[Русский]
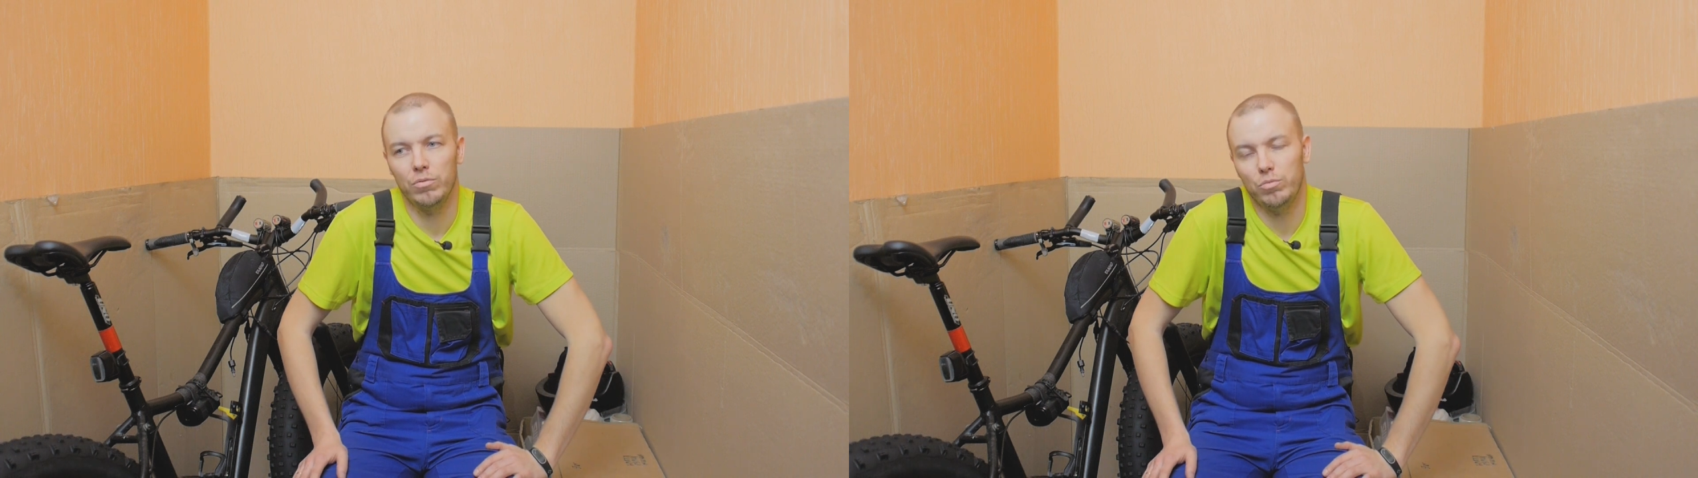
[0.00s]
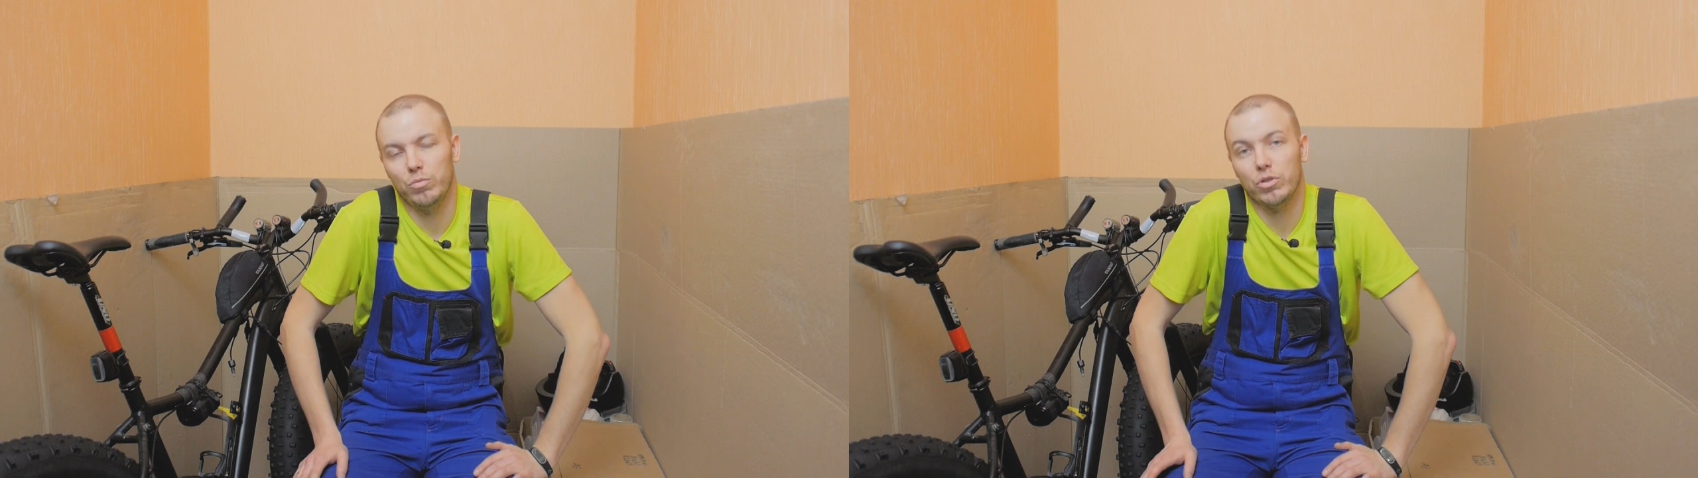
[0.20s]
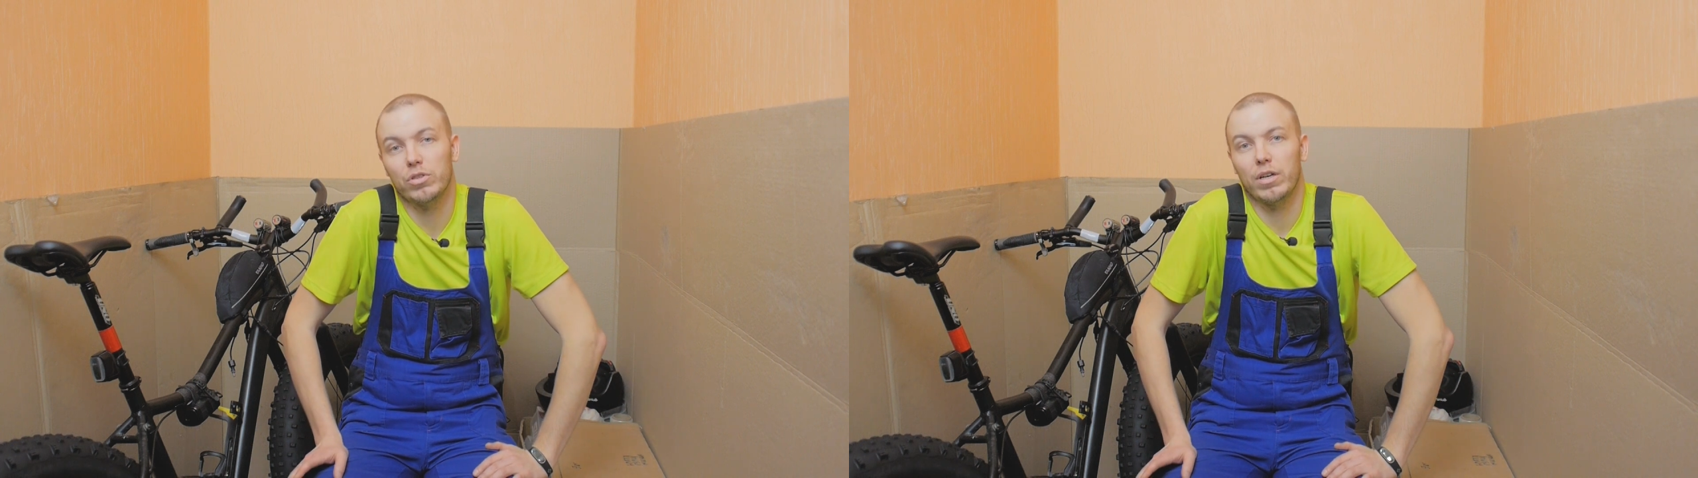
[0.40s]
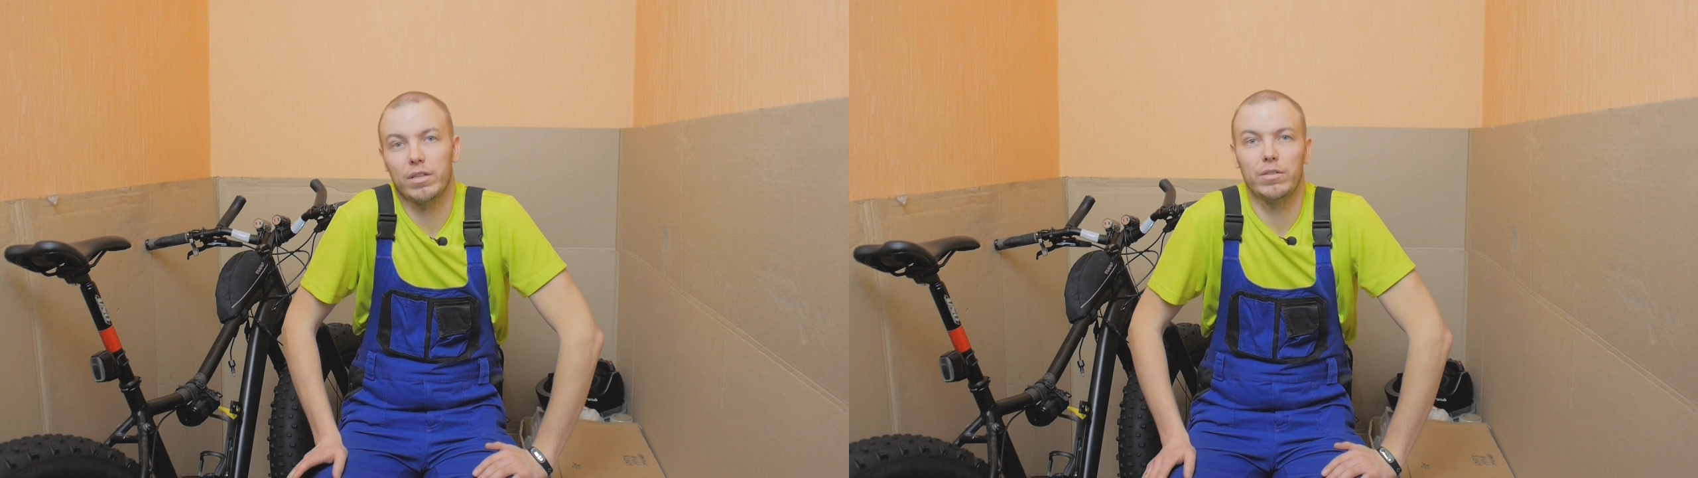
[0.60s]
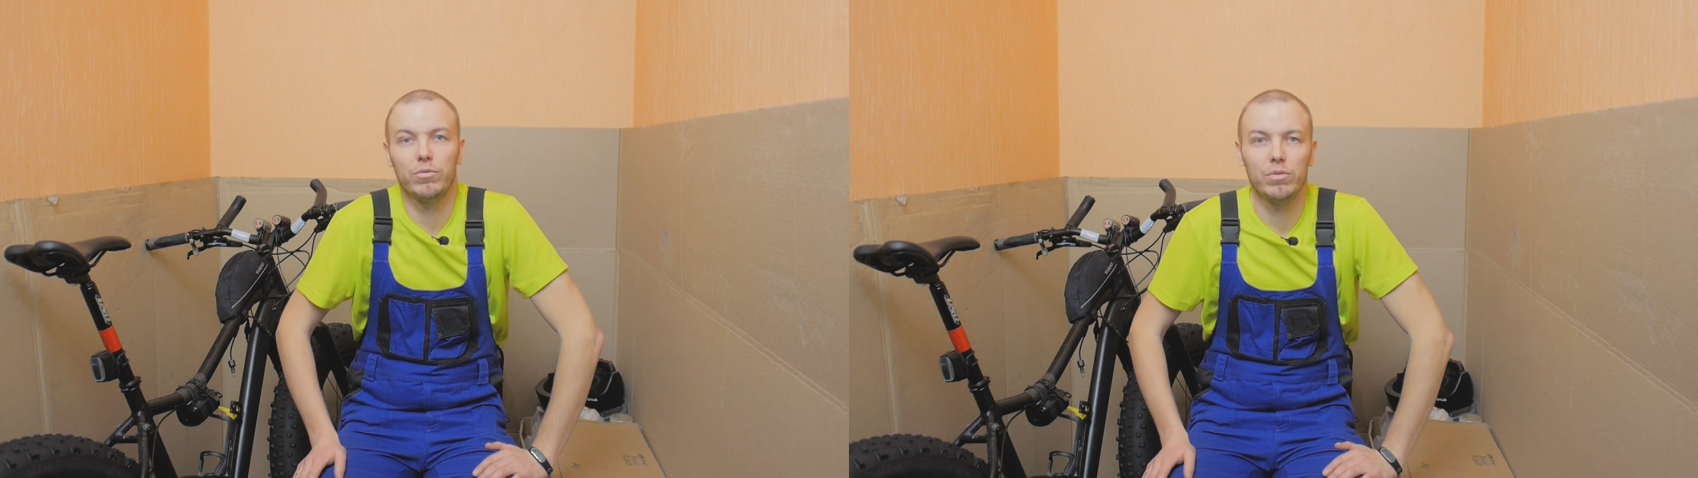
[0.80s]
Ну, может,
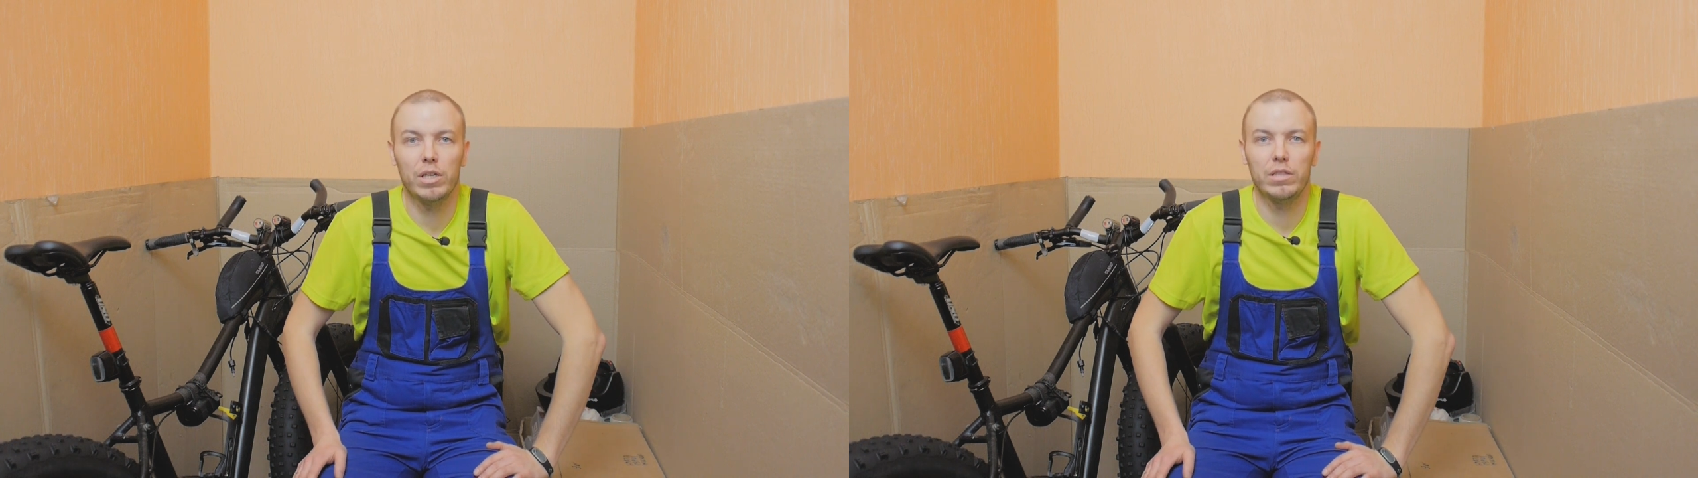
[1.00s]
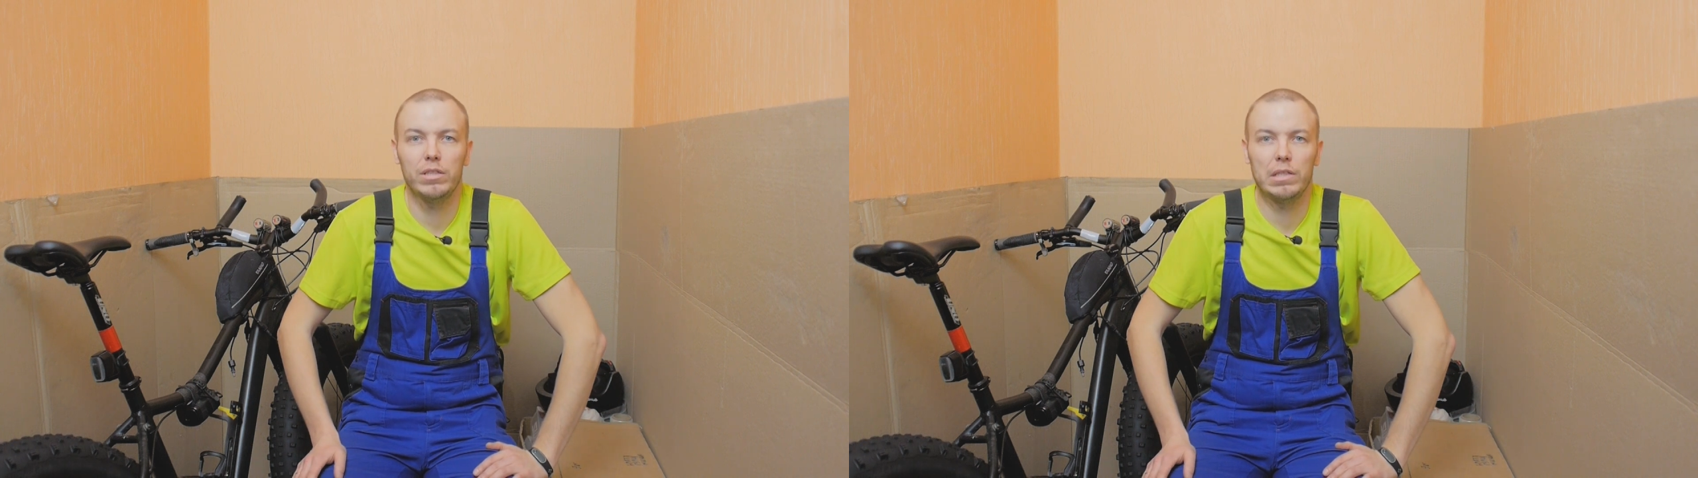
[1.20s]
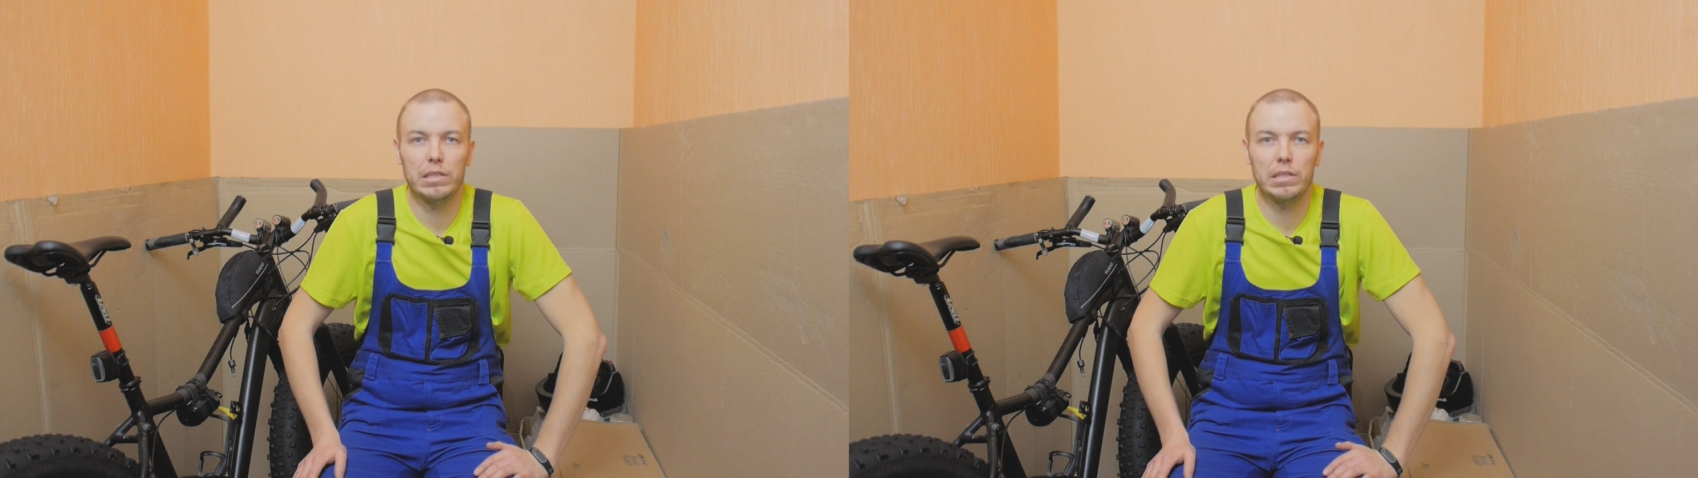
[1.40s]
как-то неудачно